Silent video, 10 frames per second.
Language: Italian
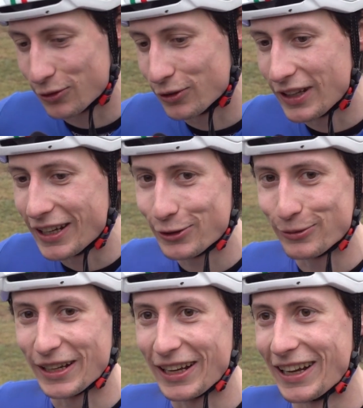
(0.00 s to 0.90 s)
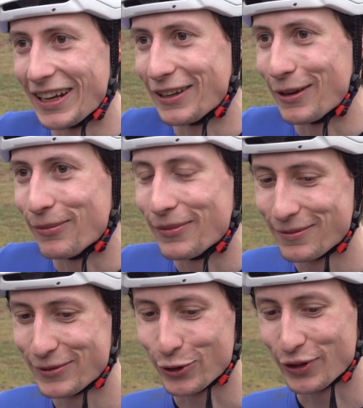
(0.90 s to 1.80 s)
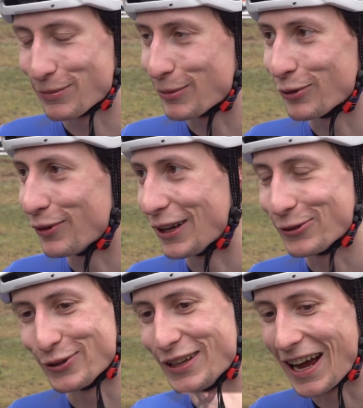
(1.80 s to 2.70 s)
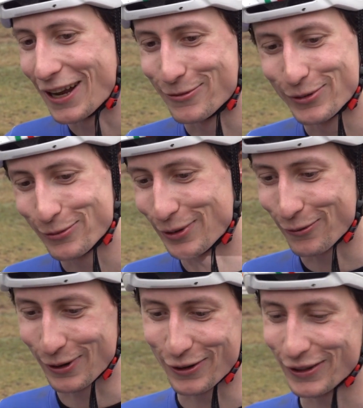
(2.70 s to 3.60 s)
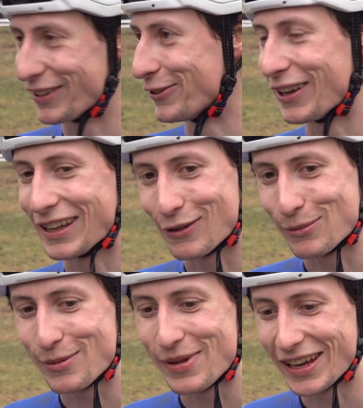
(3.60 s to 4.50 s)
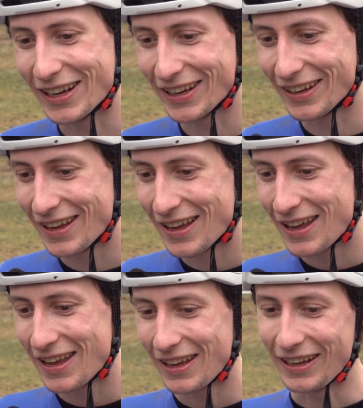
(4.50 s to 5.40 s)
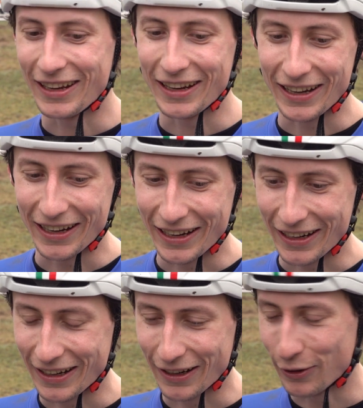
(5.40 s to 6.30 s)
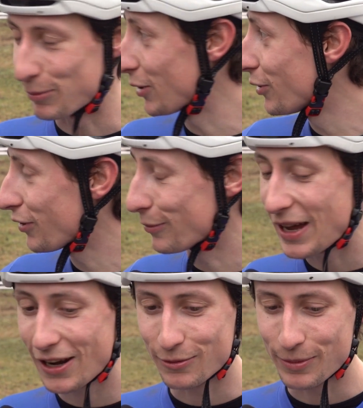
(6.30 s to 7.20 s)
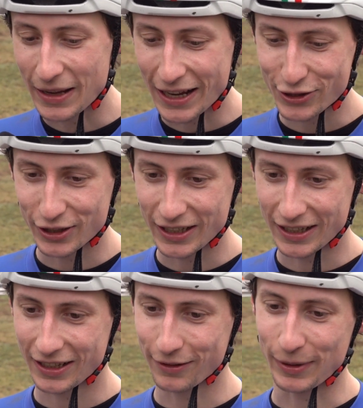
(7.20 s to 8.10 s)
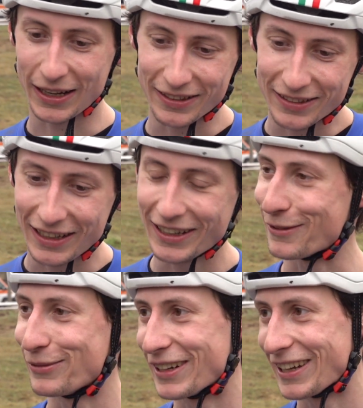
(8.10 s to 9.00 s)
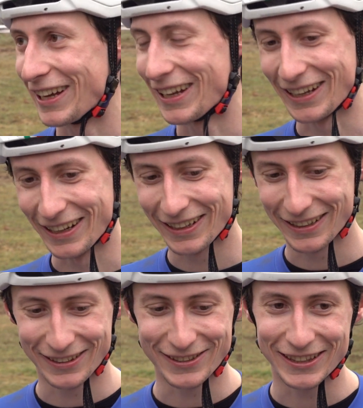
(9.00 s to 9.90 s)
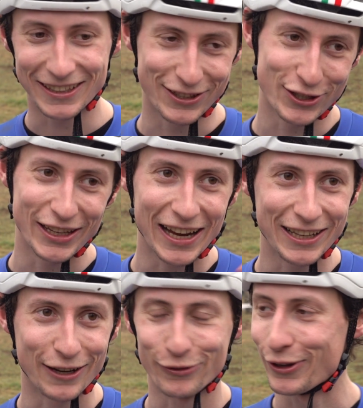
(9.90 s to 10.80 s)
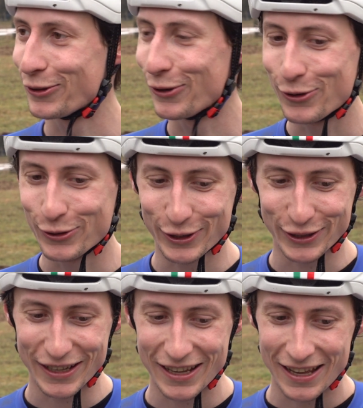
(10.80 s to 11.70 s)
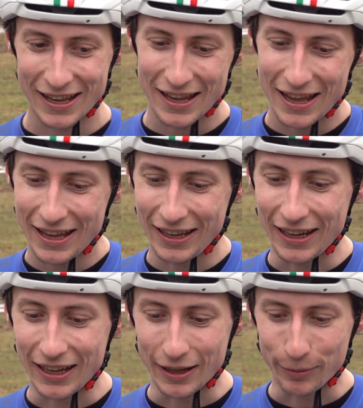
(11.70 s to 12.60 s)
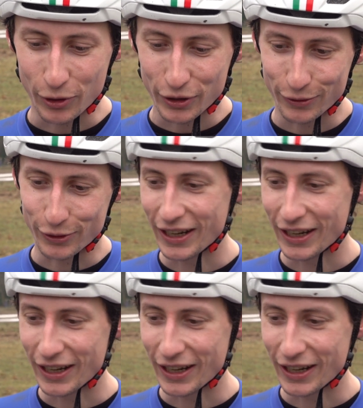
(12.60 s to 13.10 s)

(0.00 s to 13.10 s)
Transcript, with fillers: contento perché una, ci ho sempre provato ogni anno, però per qualcosa non andava mai bene. E il percorso è bello, mi piace, spacca schiena perché i cinghiali hanno fatto il loro. E però devo